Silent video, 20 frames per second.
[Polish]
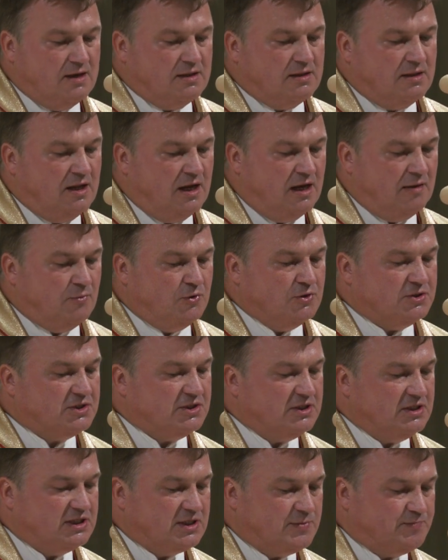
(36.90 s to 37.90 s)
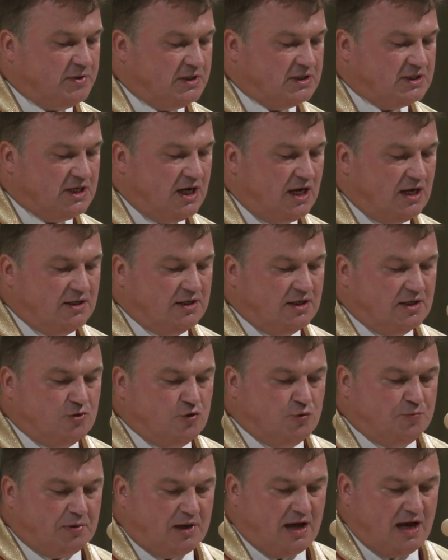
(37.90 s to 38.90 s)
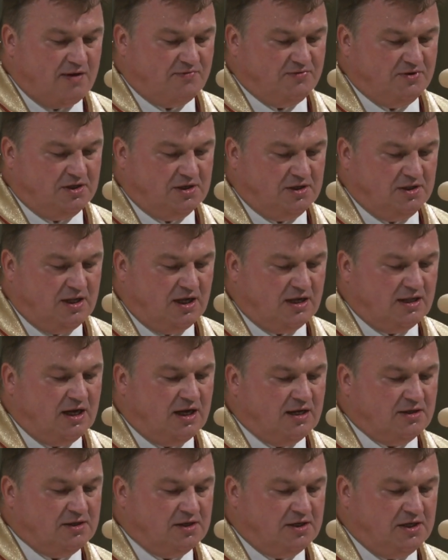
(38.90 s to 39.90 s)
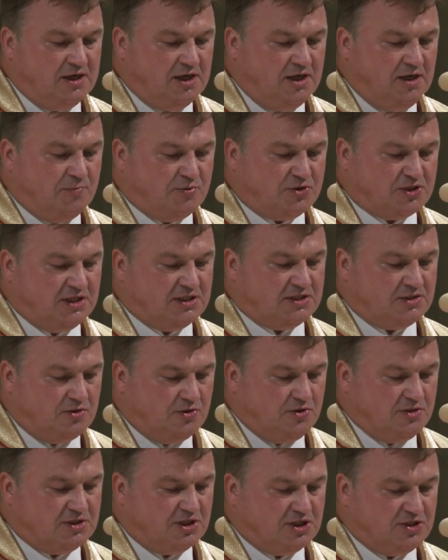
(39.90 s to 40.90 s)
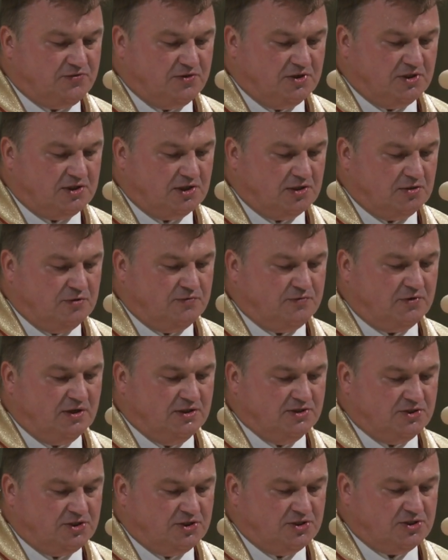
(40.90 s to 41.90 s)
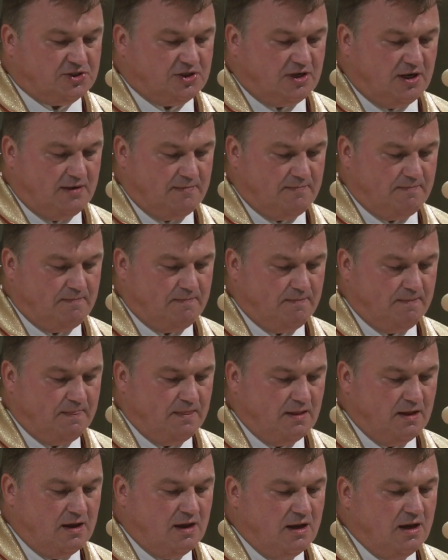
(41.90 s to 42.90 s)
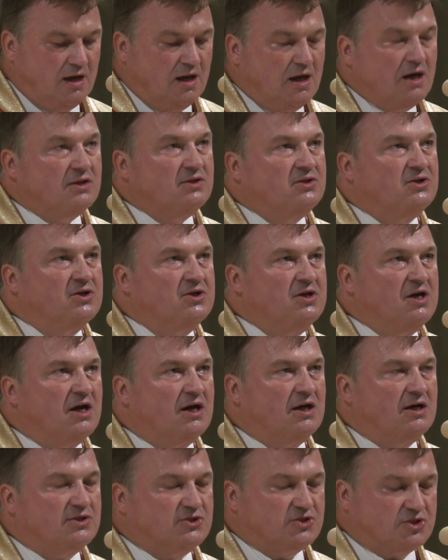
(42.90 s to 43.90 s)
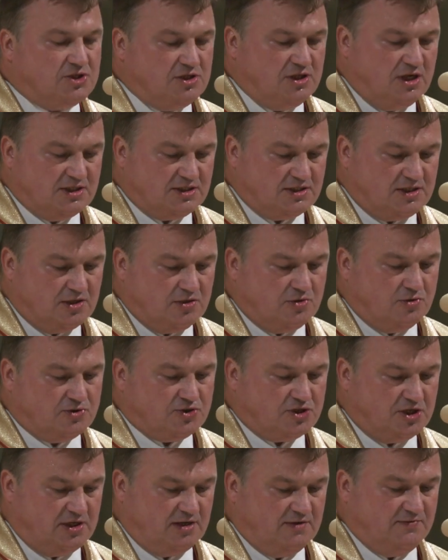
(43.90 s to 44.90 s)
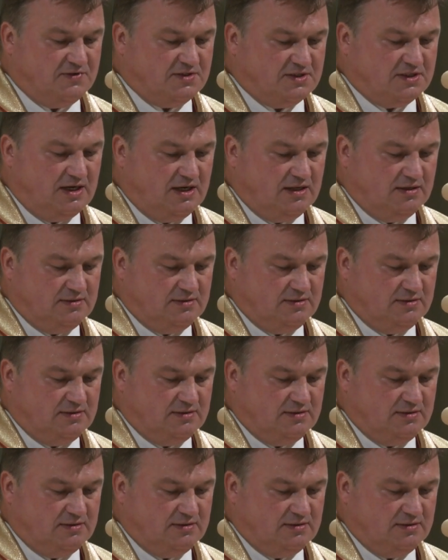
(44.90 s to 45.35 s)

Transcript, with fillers: na mocy specjalnych uprawnień nadanych jej przez Ojca Świętego Franciszka dnia 13 czerwca